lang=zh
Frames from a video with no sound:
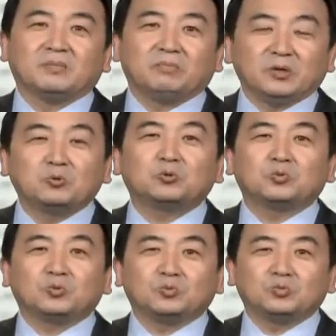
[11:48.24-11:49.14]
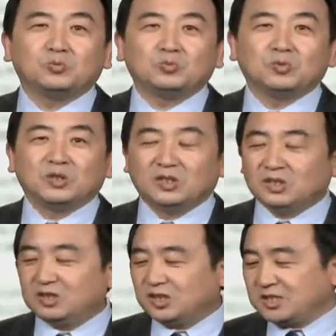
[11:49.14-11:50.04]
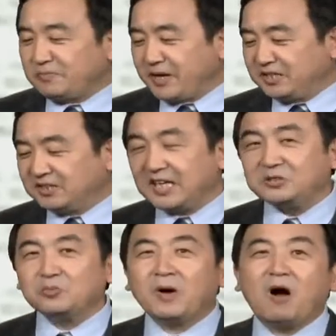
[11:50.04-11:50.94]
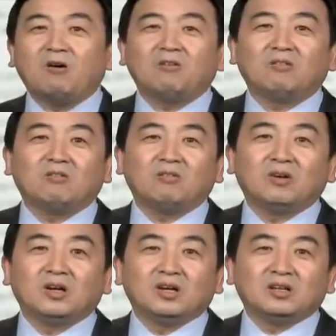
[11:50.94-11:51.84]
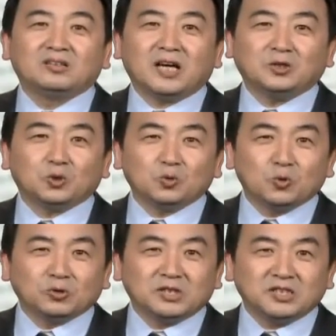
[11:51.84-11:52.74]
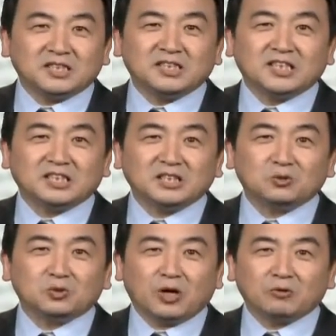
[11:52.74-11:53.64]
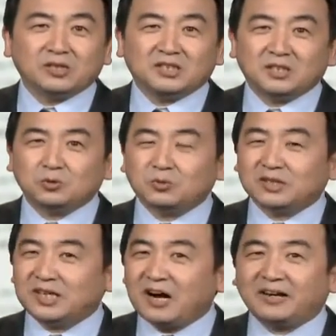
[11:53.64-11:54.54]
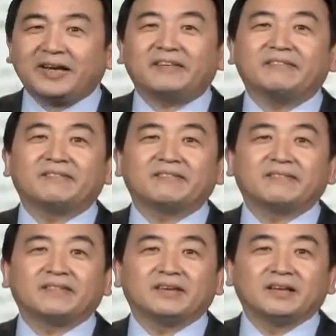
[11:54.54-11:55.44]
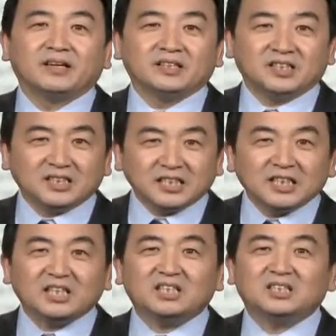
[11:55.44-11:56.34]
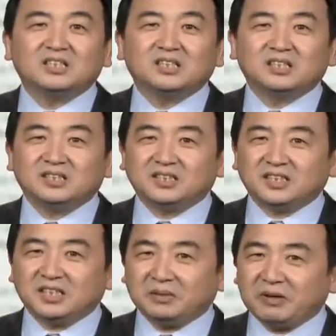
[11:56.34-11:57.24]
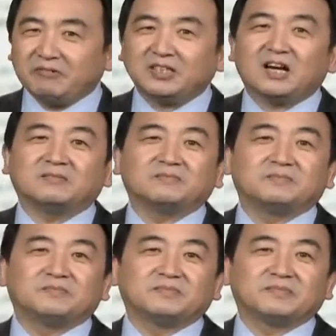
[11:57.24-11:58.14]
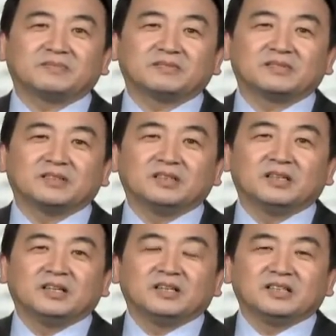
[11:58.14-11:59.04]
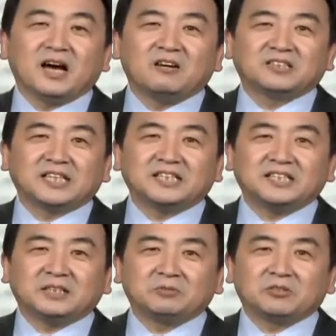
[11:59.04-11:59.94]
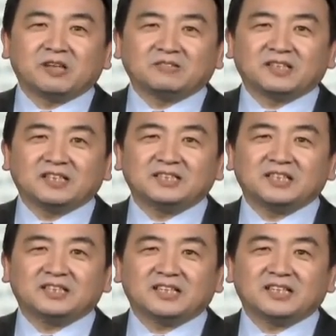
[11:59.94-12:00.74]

别无出路。这是《每日电讯报》。在中共十七届七中全会结束的第二天，星期一，写的一篇文章。那好，这期节目就到这里，谢谢